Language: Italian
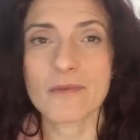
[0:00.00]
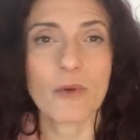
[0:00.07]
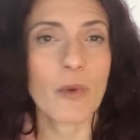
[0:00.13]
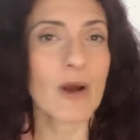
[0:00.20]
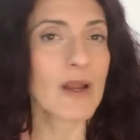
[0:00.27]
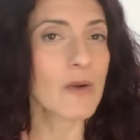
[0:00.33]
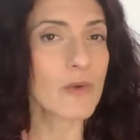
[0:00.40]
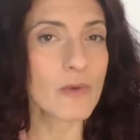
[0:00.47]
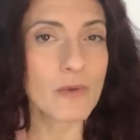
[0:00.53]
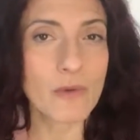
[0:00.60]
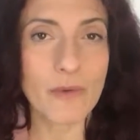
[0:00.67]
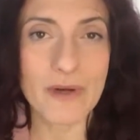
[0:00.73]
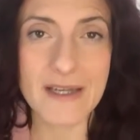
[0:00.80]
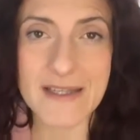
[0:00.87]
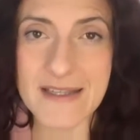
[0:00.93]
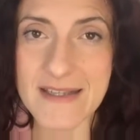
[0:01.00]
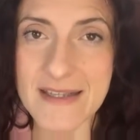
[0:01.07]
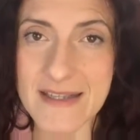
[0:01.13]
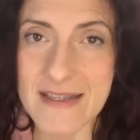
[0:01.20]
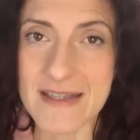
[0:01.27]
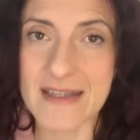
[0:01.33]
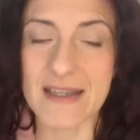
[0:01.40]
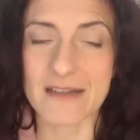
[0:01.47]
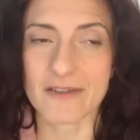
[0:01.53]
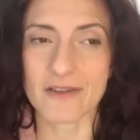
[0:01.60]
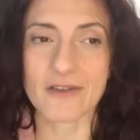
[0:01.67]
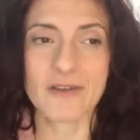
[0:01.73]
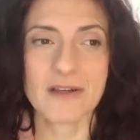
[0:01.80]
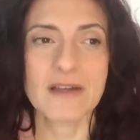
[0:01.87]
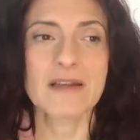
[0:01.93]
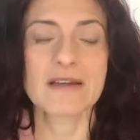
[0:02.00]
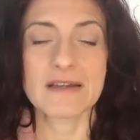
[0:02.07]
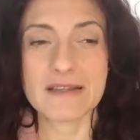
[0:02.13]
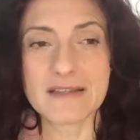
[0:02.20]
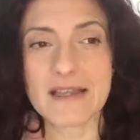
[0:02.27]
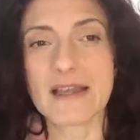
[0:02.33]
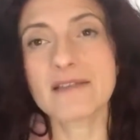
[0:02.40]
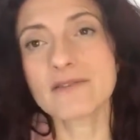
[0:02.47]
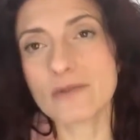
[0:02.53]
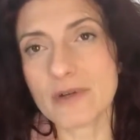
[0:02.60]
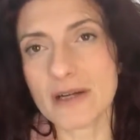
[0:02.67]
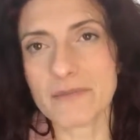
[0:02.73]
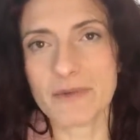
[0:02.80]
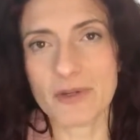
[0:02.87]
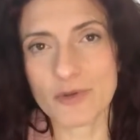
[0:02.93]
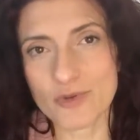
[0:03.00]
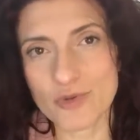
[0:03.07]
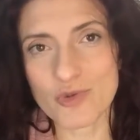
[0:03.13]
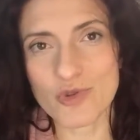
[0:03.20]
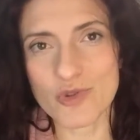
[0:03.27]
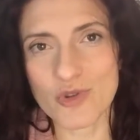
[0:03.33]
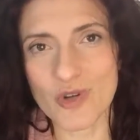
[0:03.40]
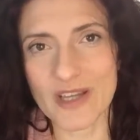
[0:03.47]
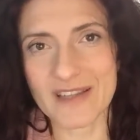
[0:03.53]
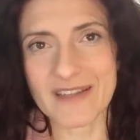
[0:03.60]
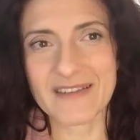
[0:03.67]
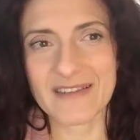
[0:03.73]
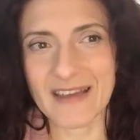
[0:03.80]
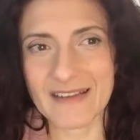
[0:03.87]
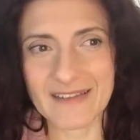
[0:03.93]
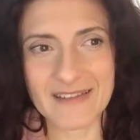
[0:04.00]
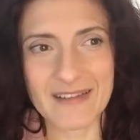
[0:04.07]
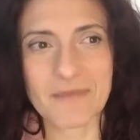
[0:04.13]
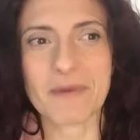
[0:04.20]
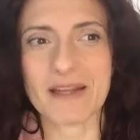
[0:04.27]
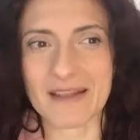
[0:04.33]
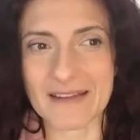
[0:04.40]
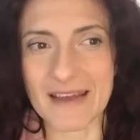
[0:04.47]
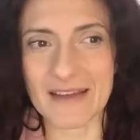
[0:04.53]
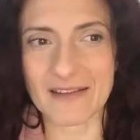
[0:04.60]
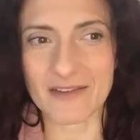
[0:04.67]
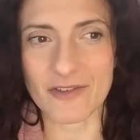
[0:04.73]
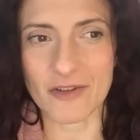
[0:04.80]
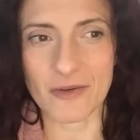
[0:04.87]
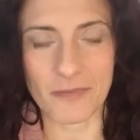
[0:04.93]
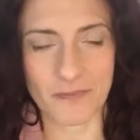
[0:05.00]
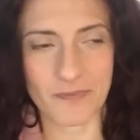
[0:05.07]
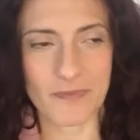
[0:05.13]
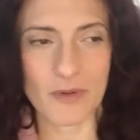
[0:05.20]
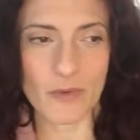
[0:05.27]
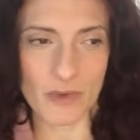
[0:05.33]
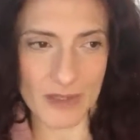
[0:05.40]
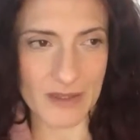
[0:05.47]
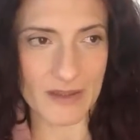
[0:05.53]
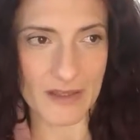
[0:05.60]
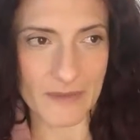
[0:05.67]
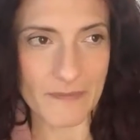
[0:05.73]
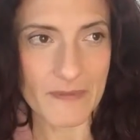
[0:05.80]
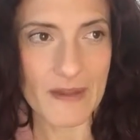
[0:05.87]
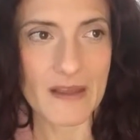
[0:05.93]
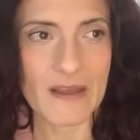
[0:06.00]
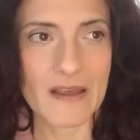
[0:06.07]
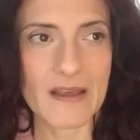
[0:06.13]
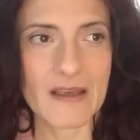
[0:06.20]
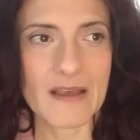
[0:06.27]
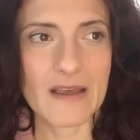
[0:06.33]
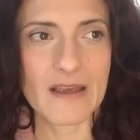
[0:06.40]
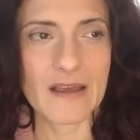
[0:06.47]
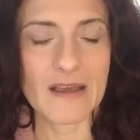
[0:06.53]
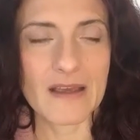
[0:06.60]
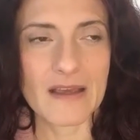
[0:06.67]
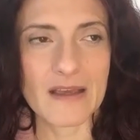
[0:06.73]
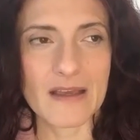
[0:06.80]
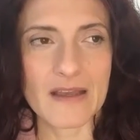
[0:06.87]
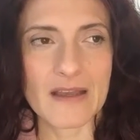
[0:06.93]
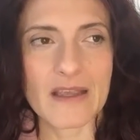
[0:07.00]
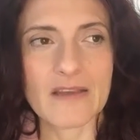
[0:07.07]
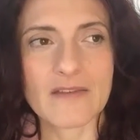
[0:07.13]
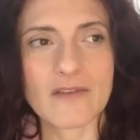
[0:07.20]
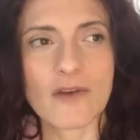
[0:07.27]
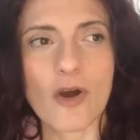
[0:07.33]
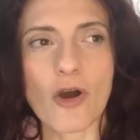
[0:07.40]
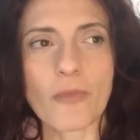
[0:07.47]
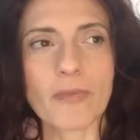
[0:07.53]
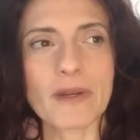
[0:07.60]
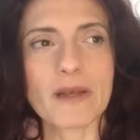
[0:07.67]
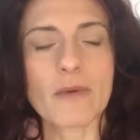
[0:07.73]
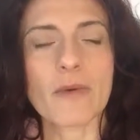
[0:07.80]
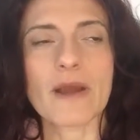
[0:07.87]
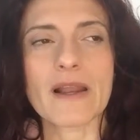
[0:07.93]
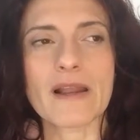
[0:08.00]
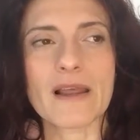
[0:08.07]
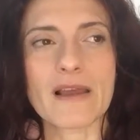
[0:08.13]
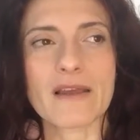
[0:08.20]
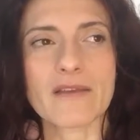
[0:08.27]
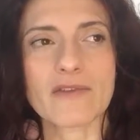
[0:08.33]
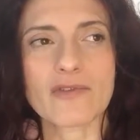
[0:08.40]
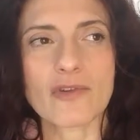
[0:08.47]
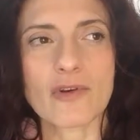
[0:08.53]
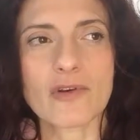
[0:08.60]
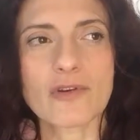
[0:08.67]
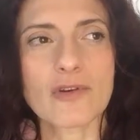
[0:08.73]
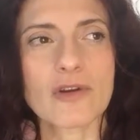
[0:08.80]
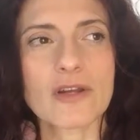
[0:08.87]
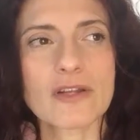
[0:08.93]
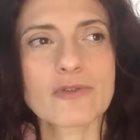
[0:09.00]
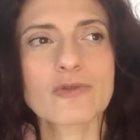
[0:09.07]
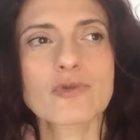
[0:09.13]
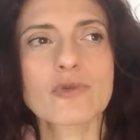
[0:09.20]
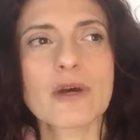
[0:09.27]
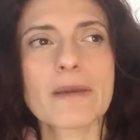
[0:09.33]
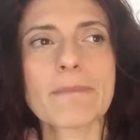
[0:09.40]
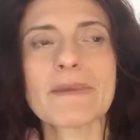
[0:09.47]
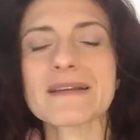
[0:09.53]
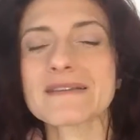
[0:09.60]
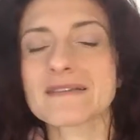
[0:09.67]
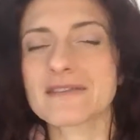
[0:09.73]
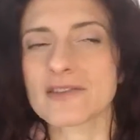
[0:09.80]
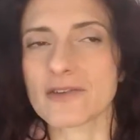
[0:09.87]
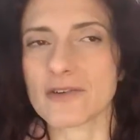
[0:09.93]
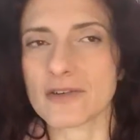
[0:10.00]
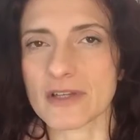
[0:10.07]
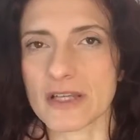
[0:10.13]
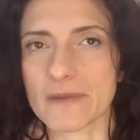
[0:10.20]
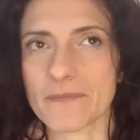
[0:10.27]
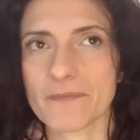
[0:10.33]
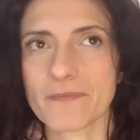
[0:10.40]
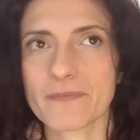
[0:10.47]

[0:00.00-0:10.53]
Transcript: qualunque esse siano, sei sul cammino giusto e ti senti benedetto. Quindi scopri quelle che sono le tue passioni,